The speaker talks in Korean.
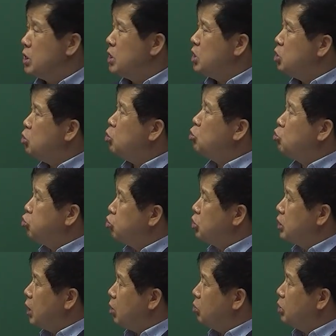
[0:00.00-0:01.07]
킬로 줄이
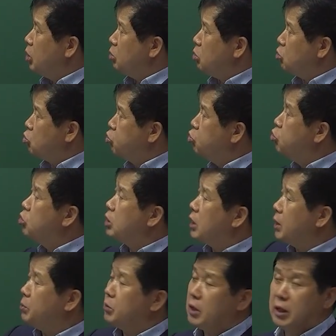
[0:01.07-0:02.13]
나오는데 여기서 줄로
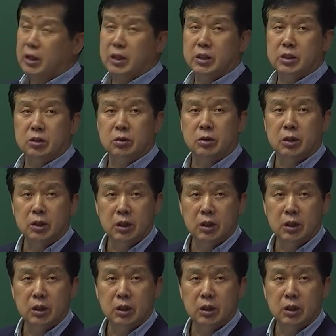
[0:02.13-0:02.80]
답을 하라 그랬죠.